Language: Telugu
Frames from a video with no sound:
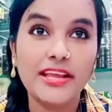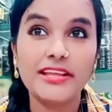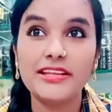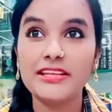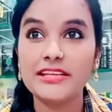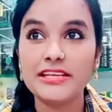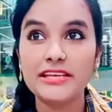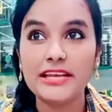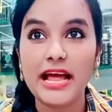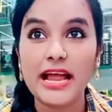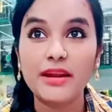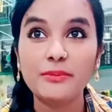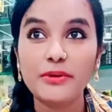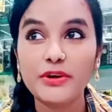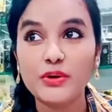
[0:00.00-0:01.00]
ఇది
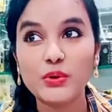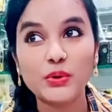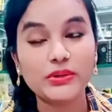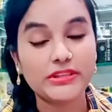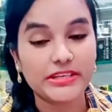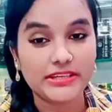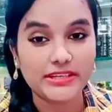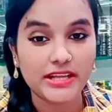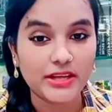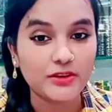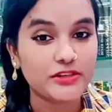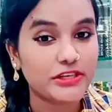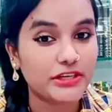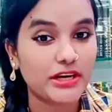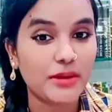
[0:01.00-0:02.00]
నానబెట్టుకొని తింటారు
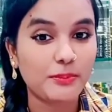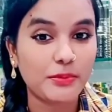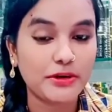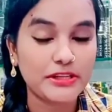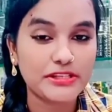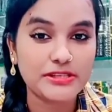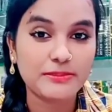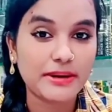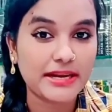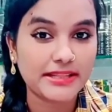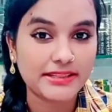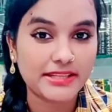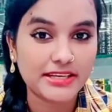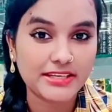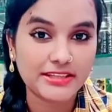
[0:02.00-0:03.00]
చిన్నప్పటి నుంచి
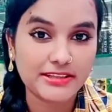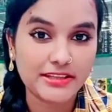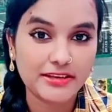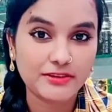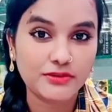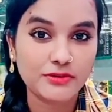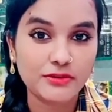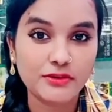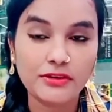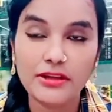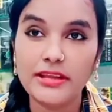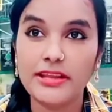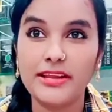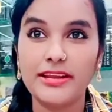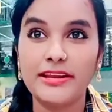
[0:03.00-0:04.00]
మనందరికీ తెలుసు
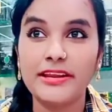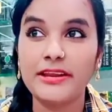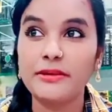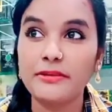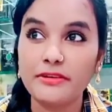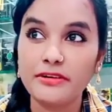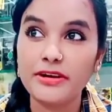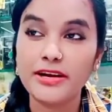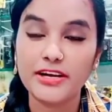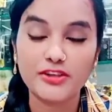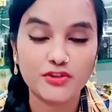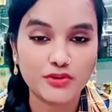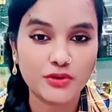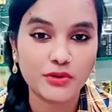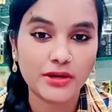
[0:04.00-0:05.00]
ఏంటి
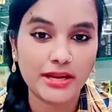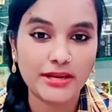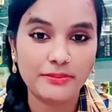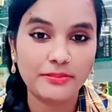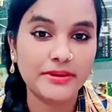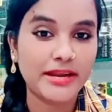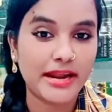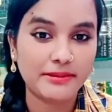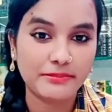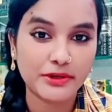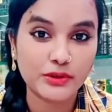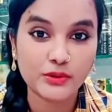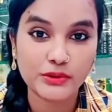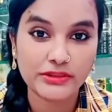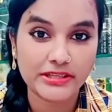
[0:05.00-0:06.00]
నట్స్తో కలిపి
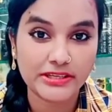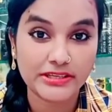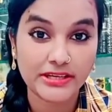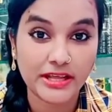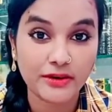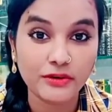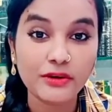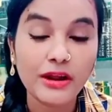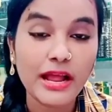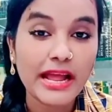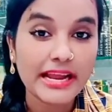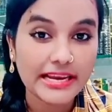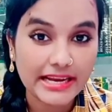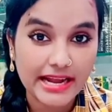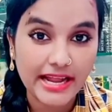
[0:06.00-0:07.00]
నానబెట్టుకొని తింటారు
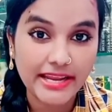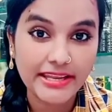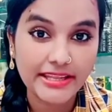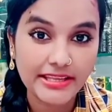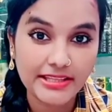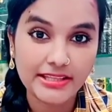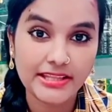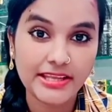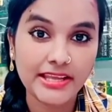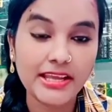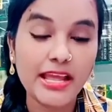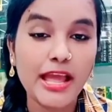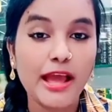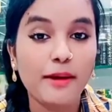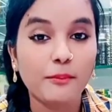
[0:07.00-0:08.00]
కానీ ఇది
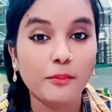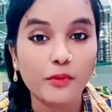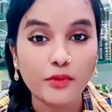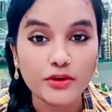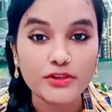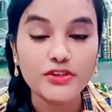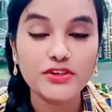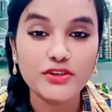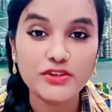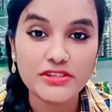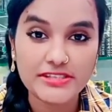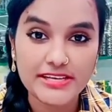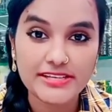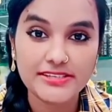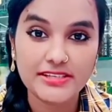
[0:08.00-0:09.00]
భోజనం
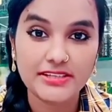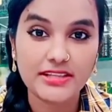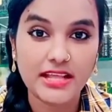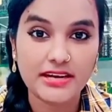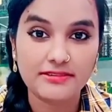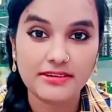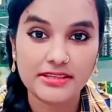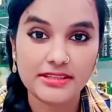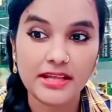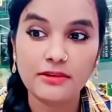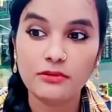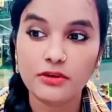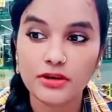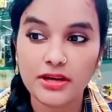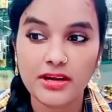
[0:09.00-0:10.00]
చేసిన తర్వాత
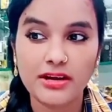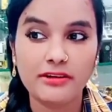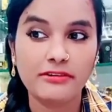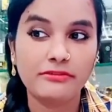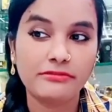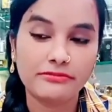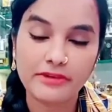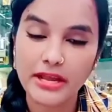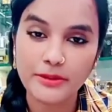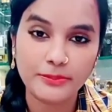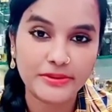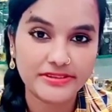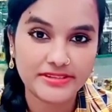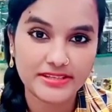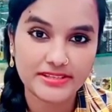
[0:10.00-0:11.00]
ఒక ఫైవ్
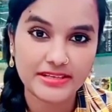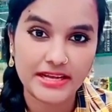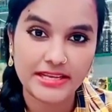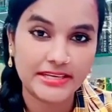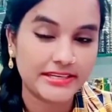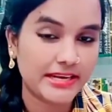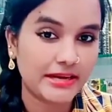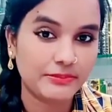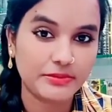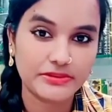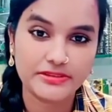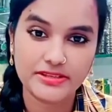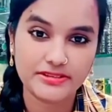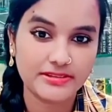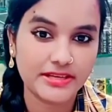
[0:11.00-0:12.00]
పీసెస్ కానీ టెన్
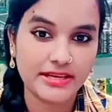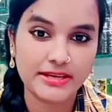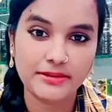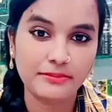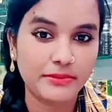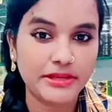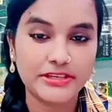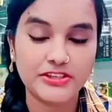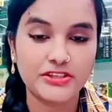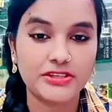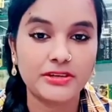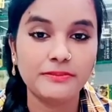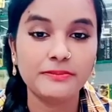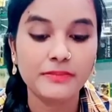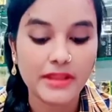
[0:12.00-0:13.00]
పీసెస్ కానీ మీ
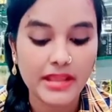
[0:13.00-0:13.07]
ఇష్టం